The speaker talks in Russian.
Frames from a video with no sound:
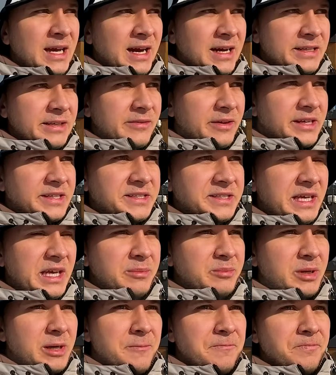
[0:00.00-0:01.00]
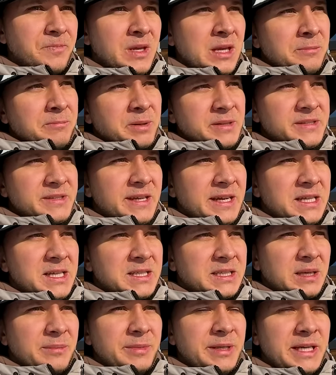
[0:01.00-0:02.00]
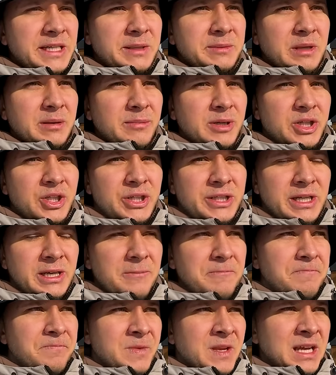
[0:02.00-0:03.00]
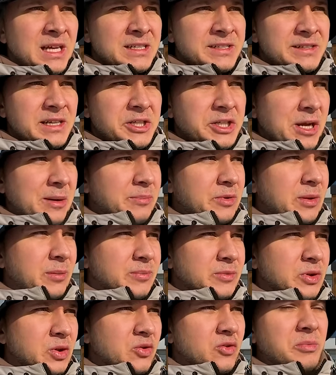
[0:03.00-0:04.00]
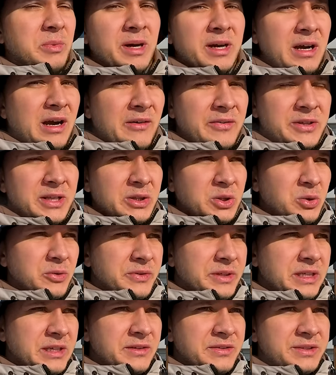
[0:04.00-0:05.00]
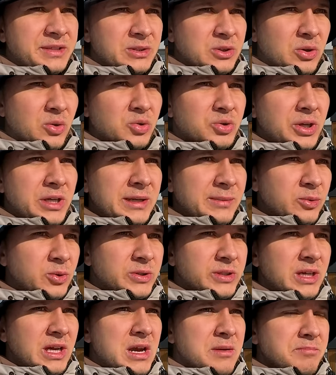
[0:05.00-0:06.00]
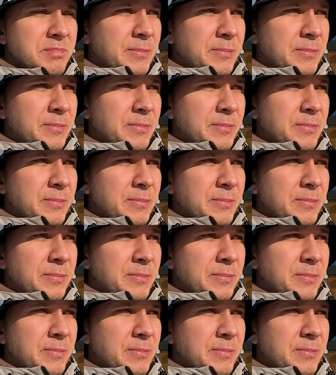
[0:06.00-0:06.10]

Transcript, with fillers: Хотя в России мы постоянно там едем на машине, заезжаем там то в МакАвто, то в KFC, то куда-нибудь.